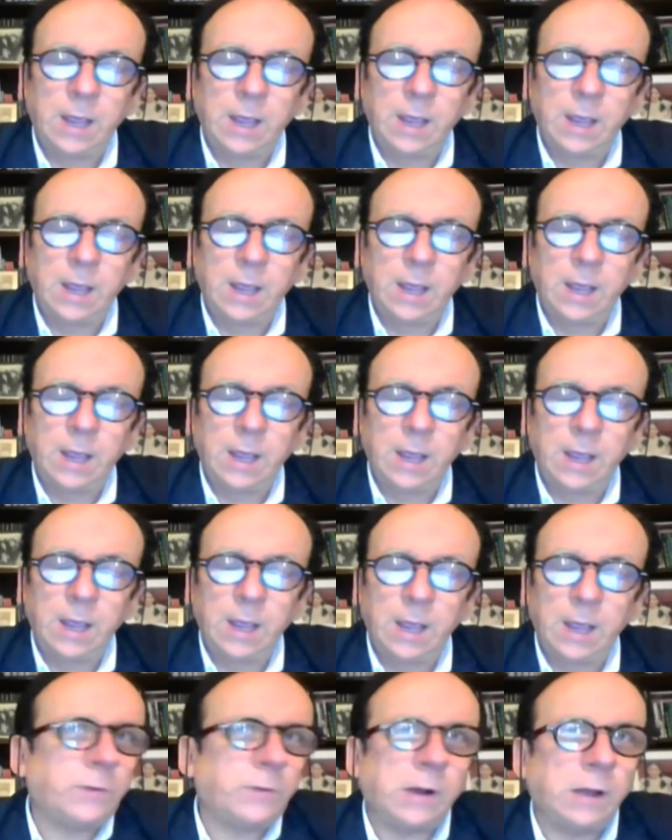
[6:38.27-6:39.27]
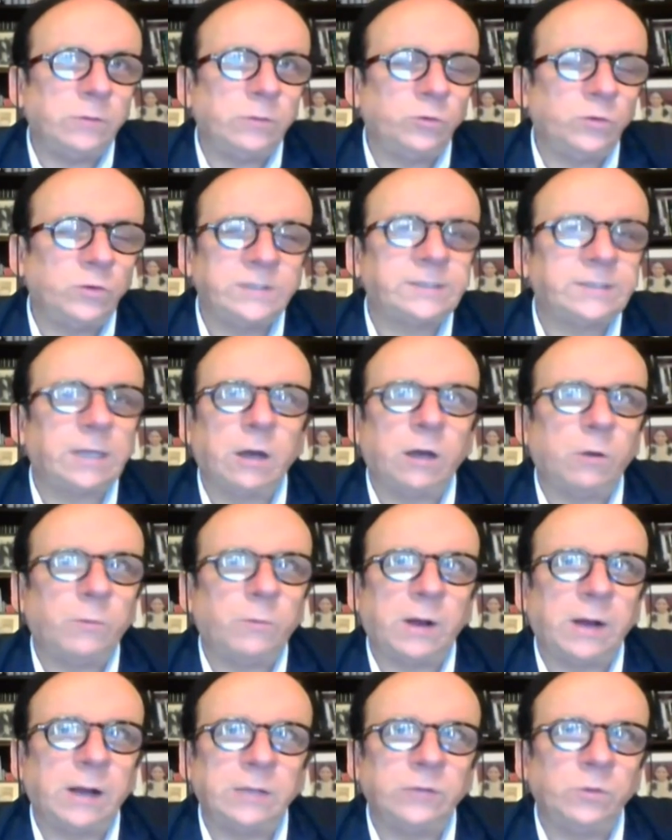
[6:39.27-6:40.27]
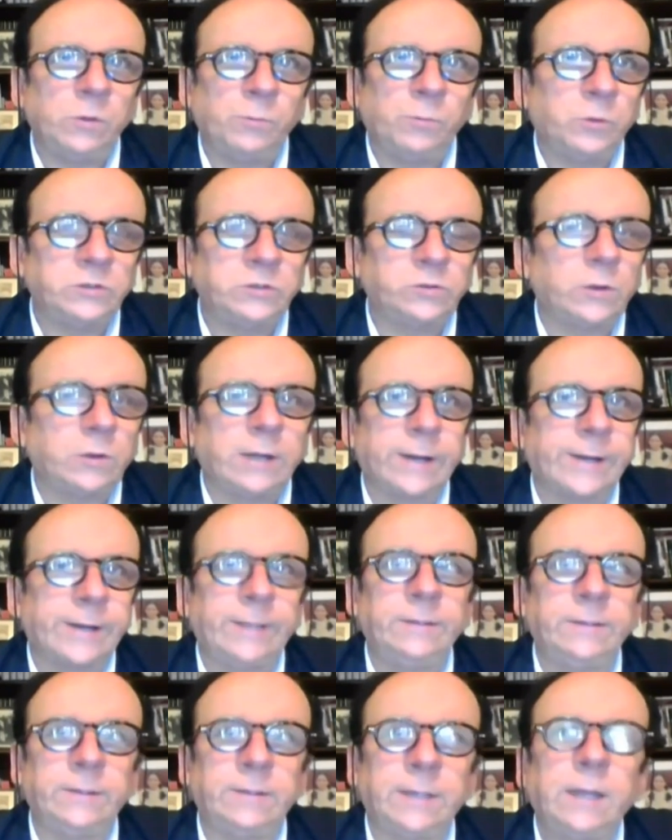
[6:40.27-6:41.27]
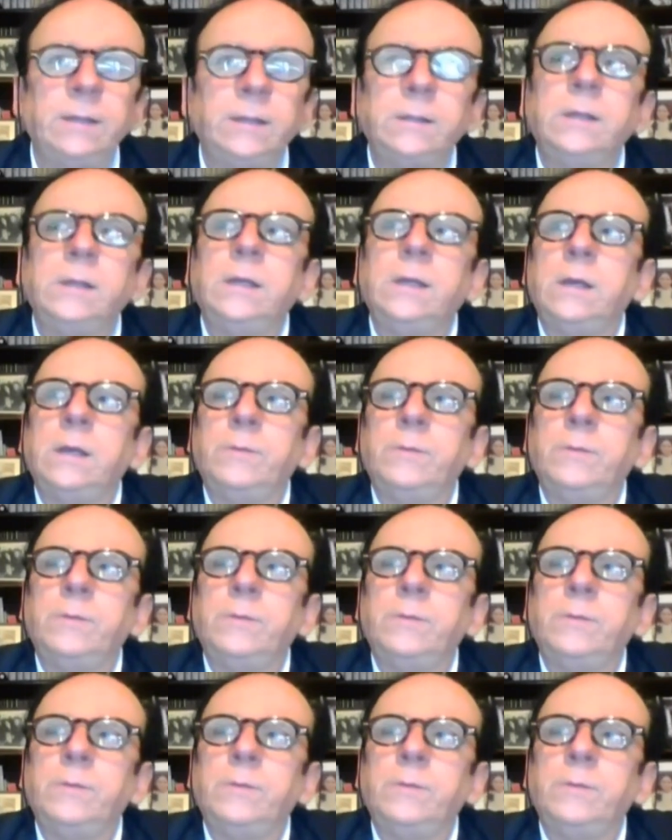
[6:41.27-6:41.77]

La empresa no, está, no estaba pagando impuesto a la renta,